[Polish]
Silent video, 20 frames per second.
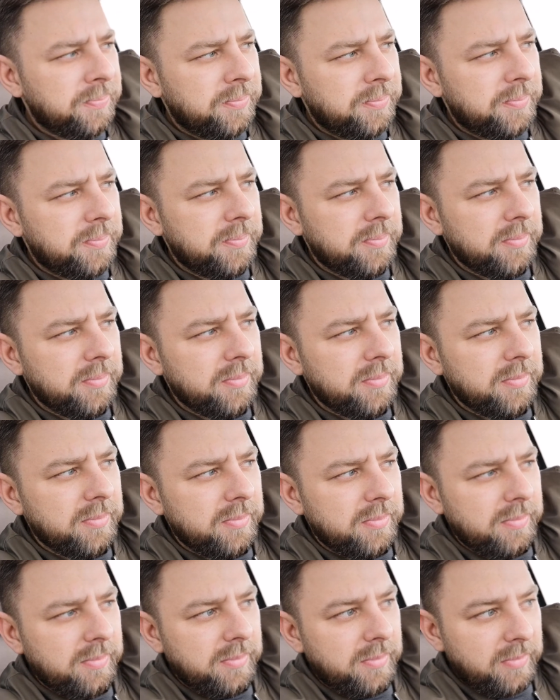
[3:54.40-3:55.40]

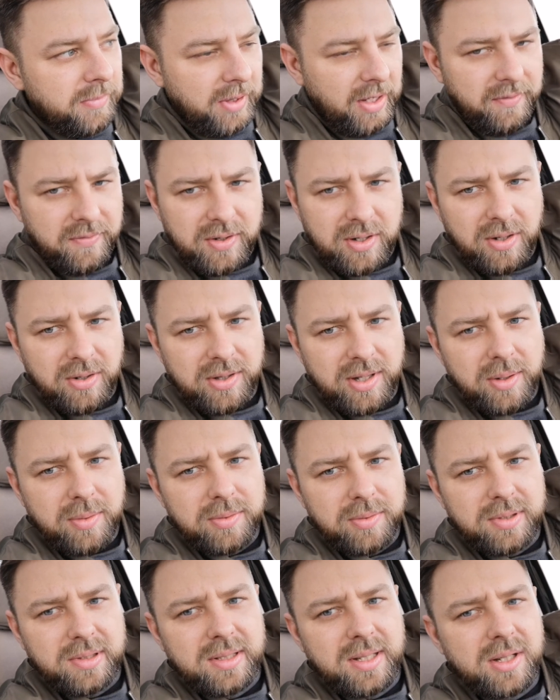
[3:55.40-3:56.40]
Mm, wyglądało
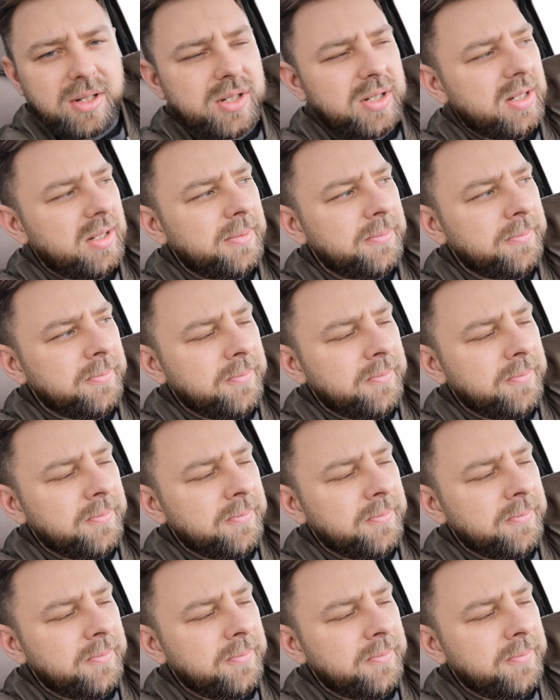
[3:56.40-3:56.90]
to tak, że